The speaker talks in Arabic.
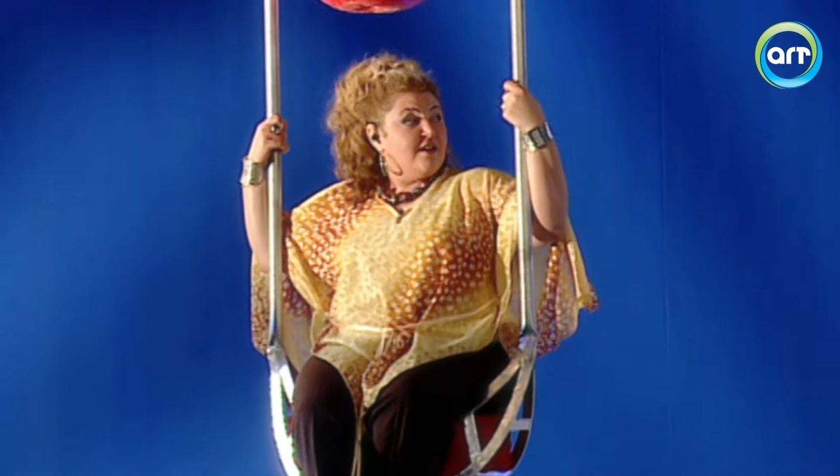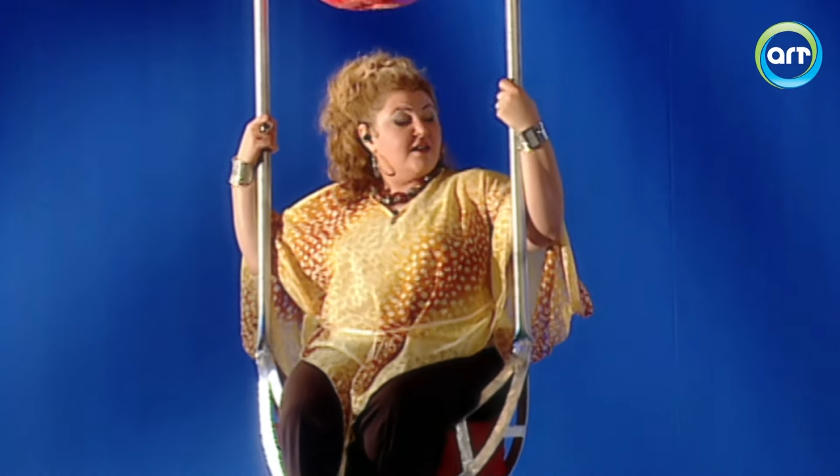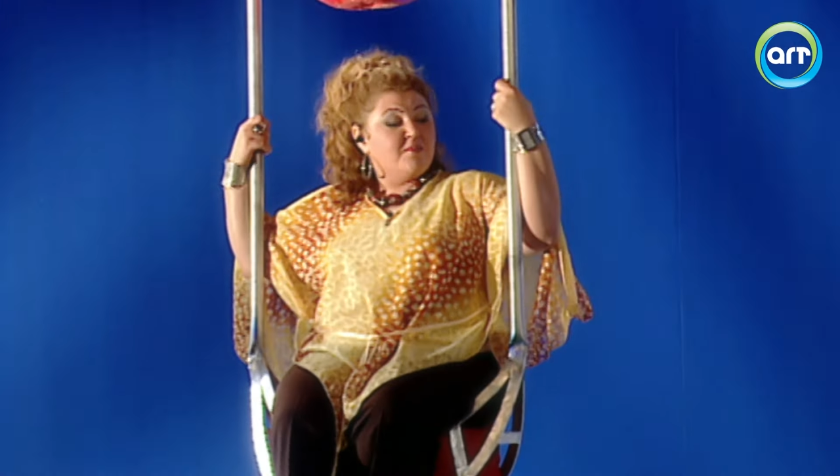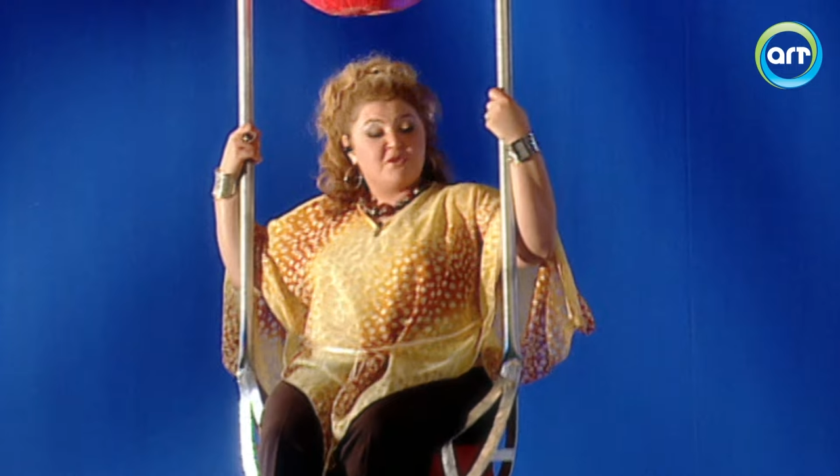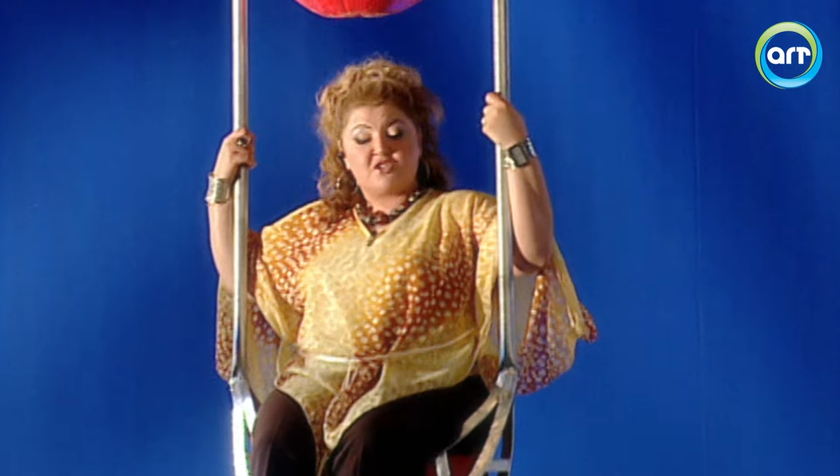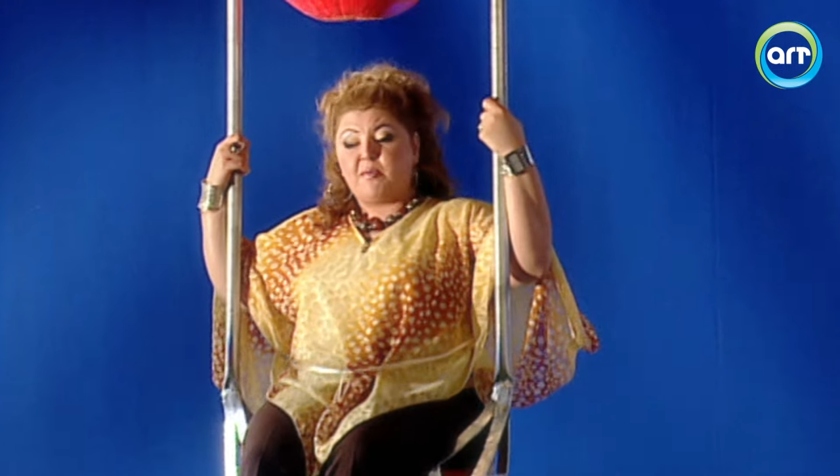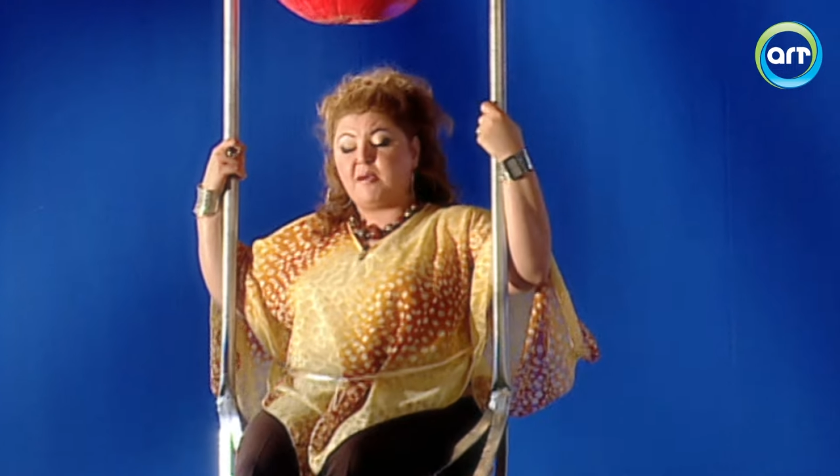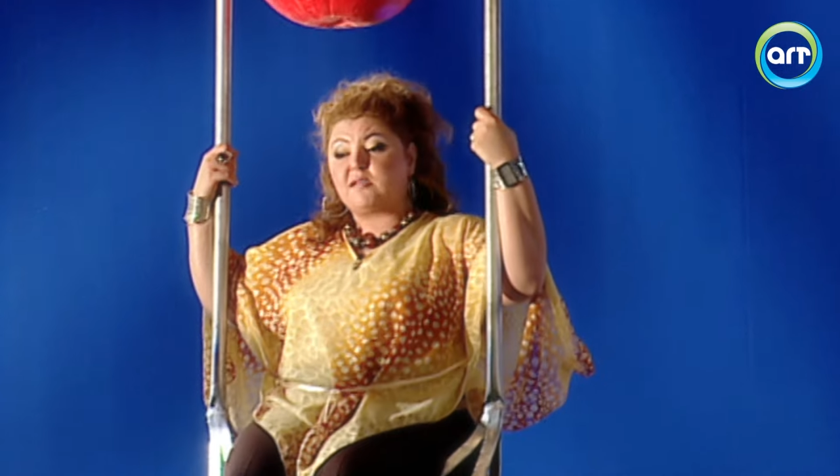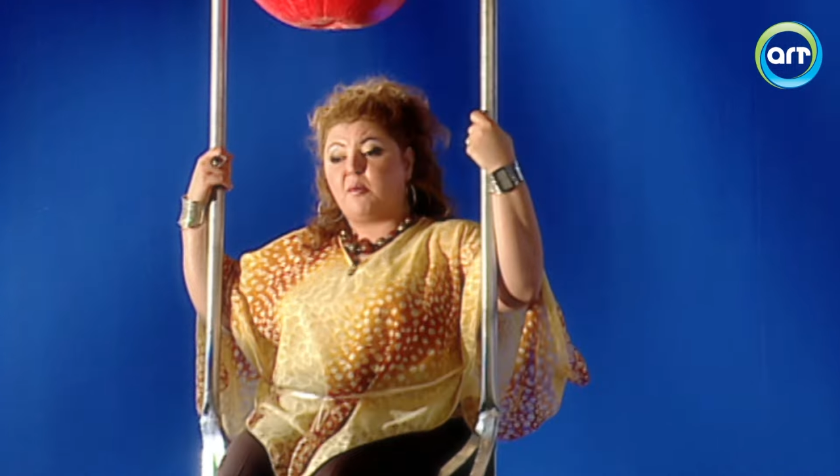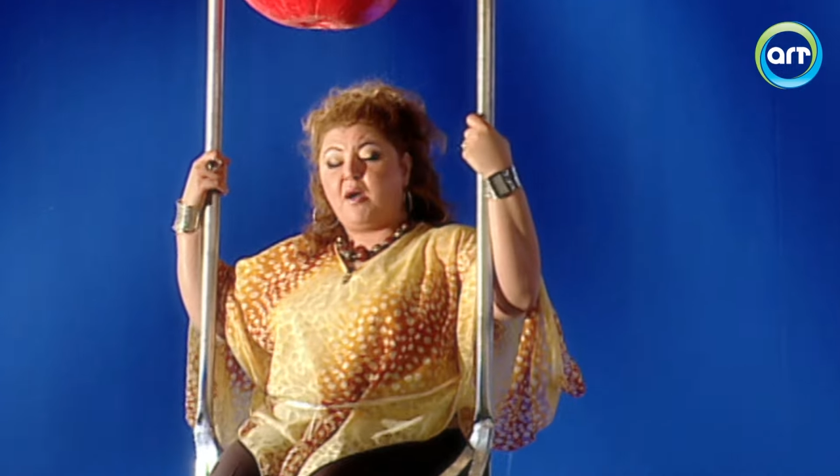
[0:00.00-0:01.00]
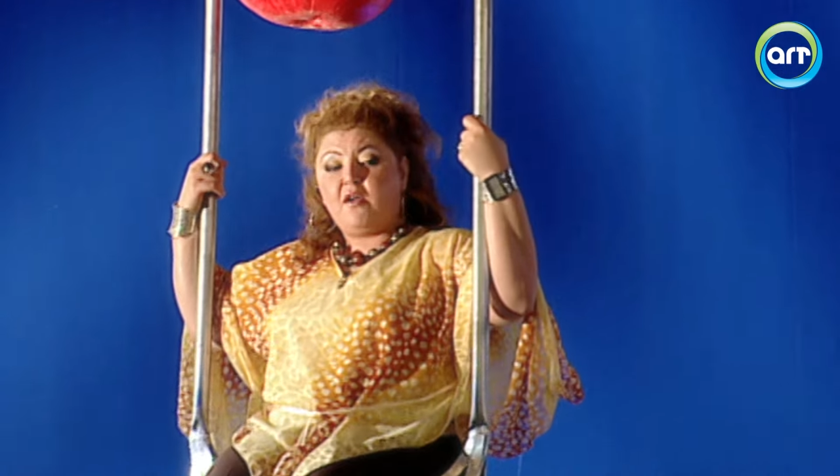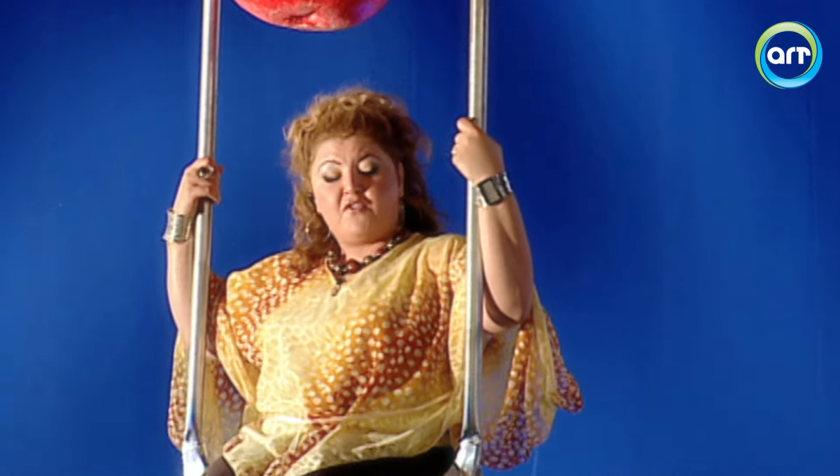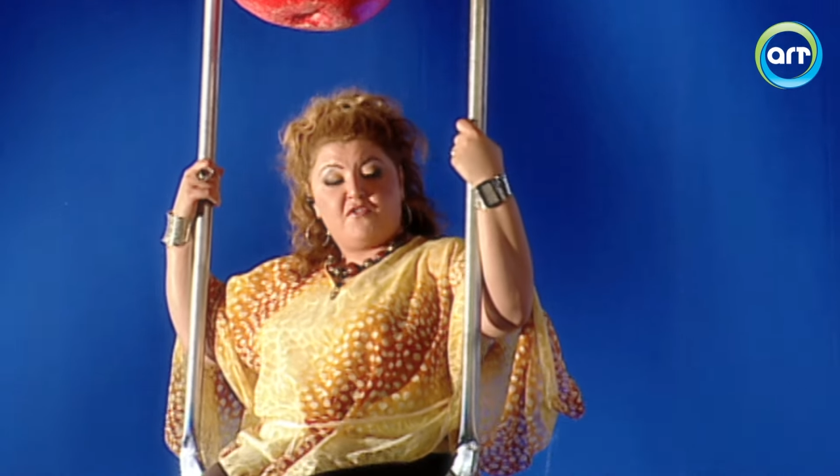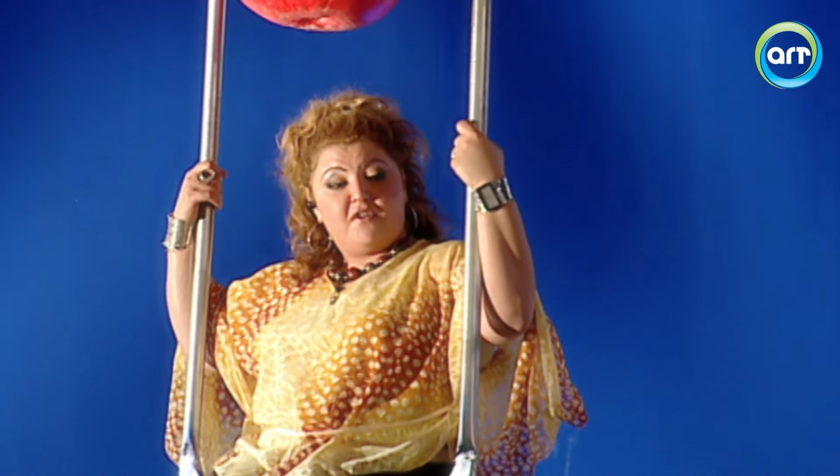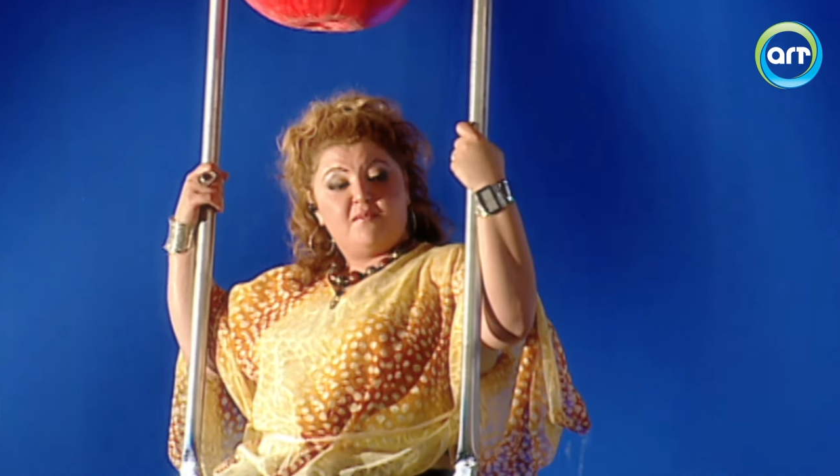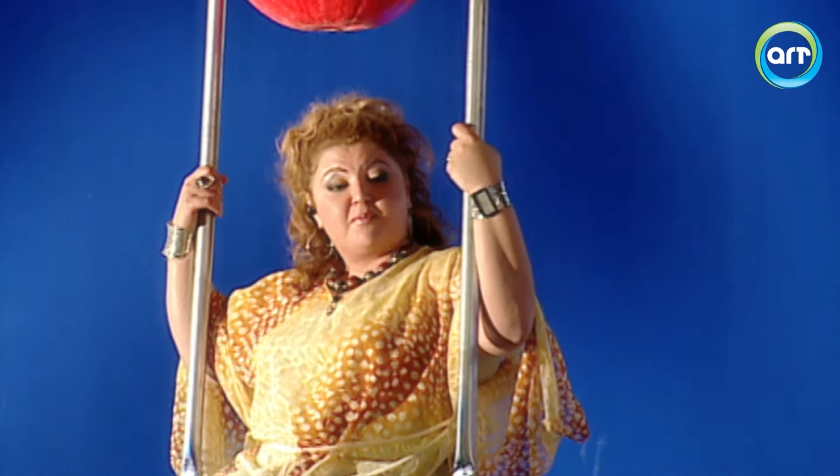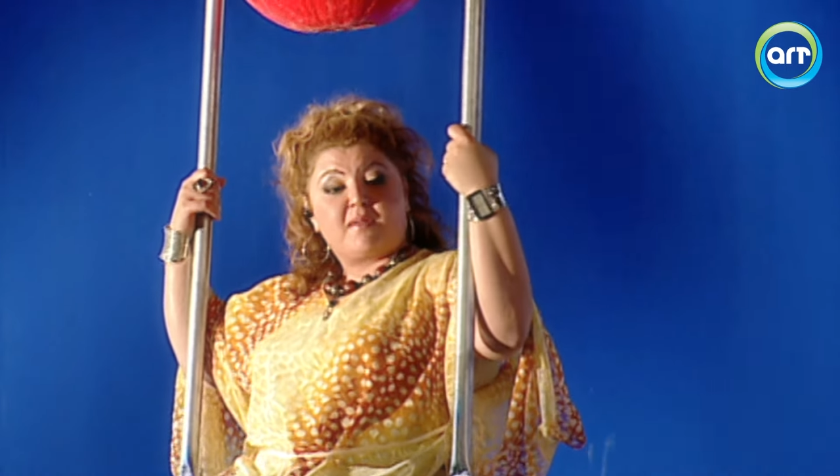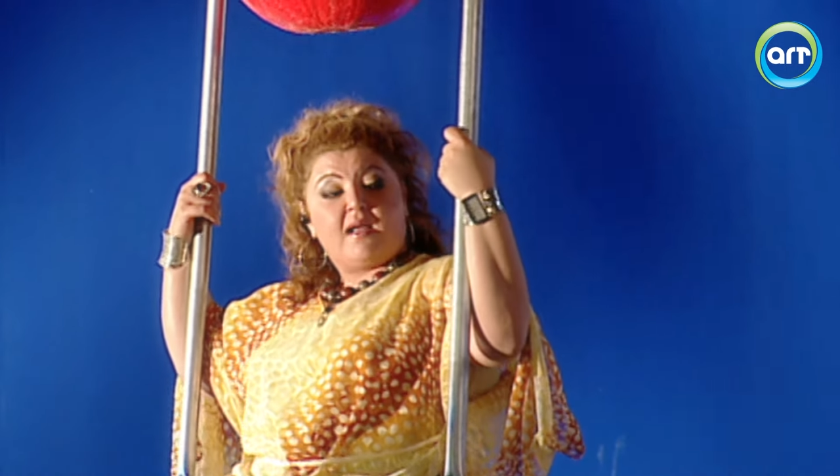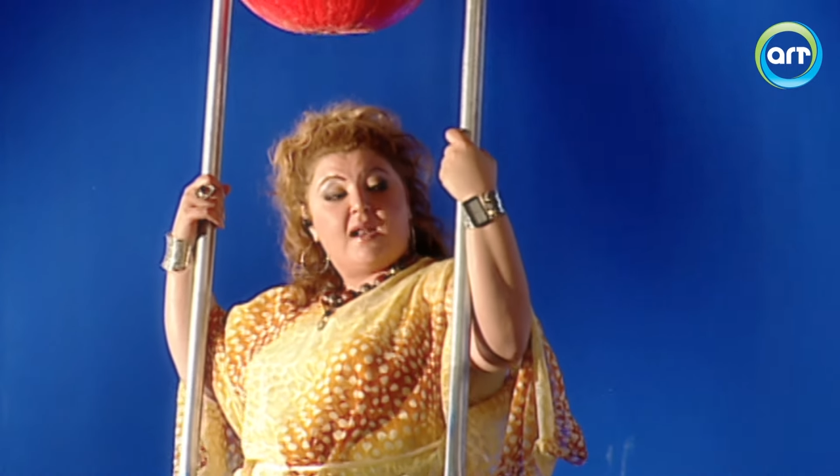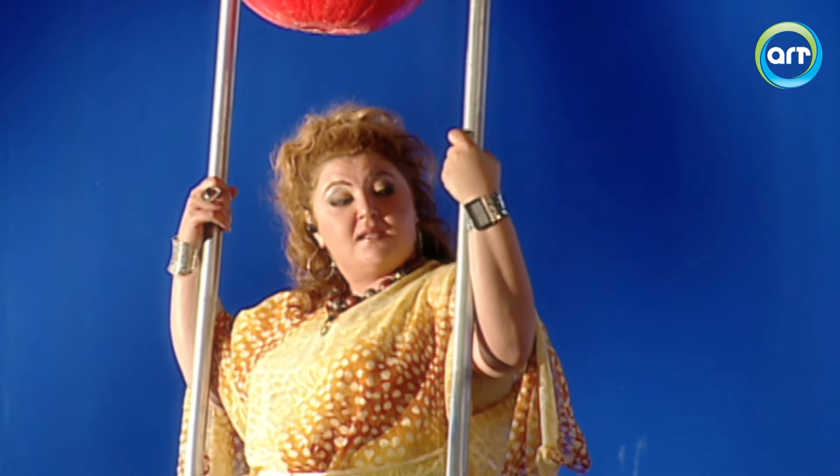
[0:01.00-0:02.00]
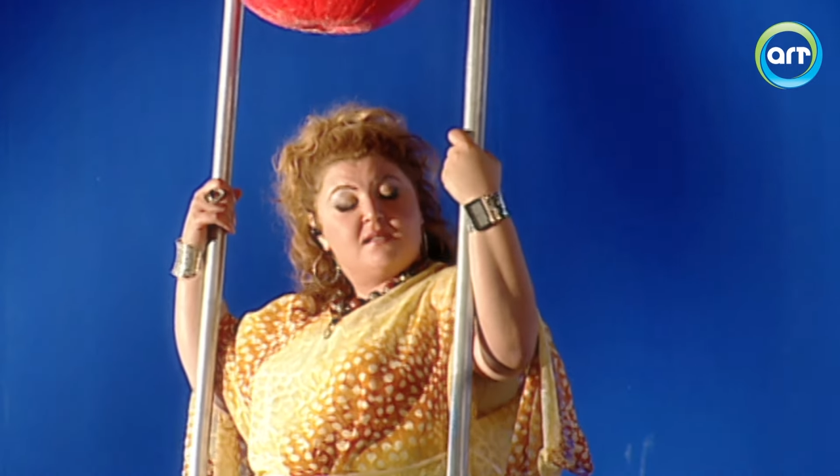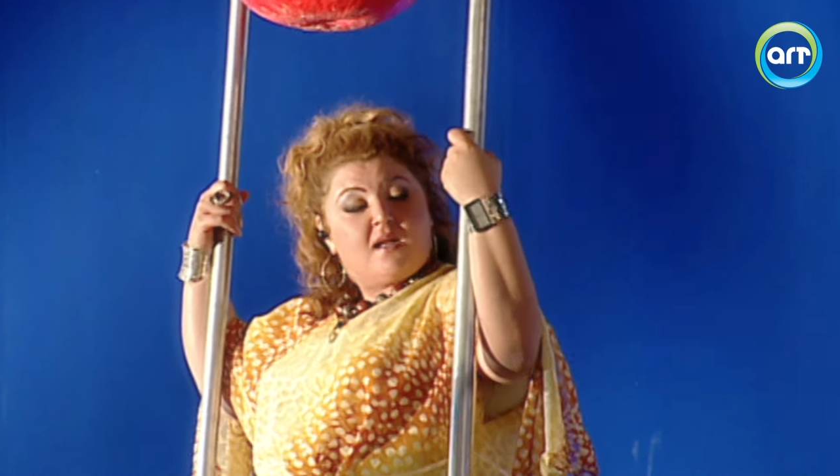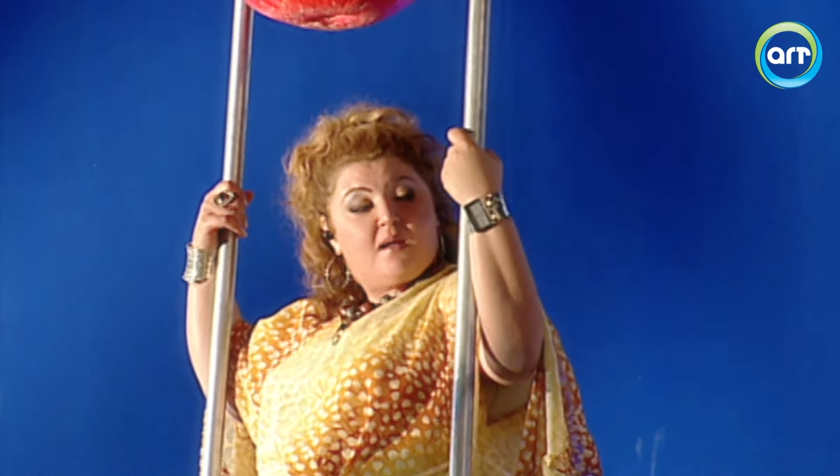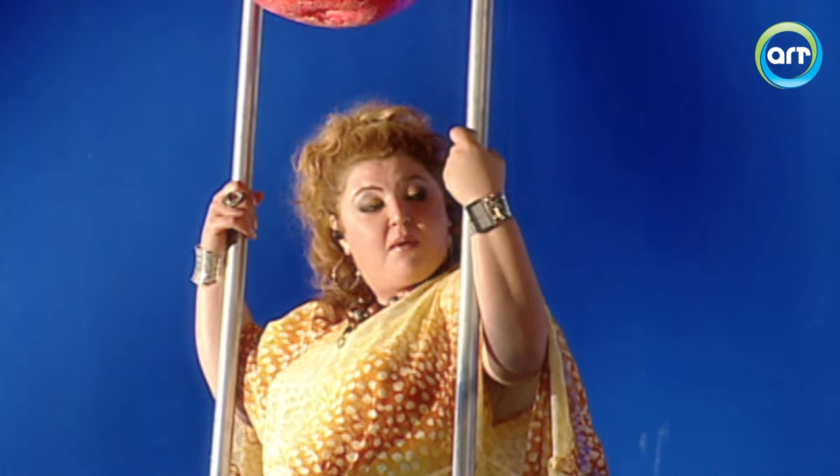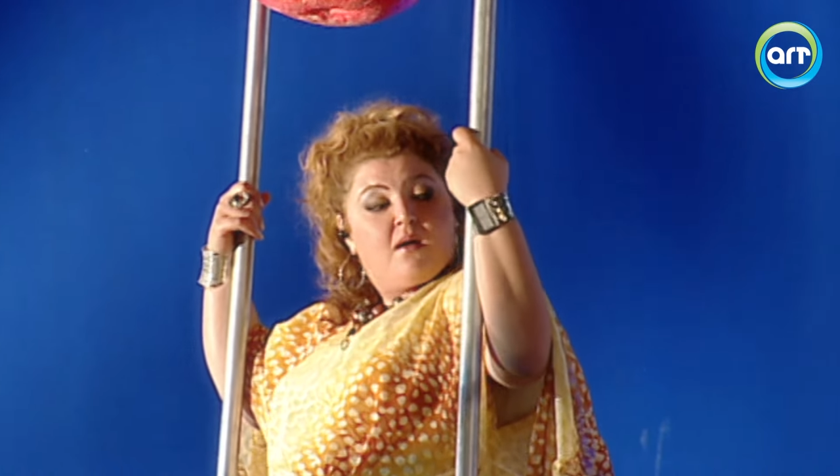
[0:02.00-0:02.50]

ليه مش شبه صباح في الفيلم بتاع الايدي النهارده؟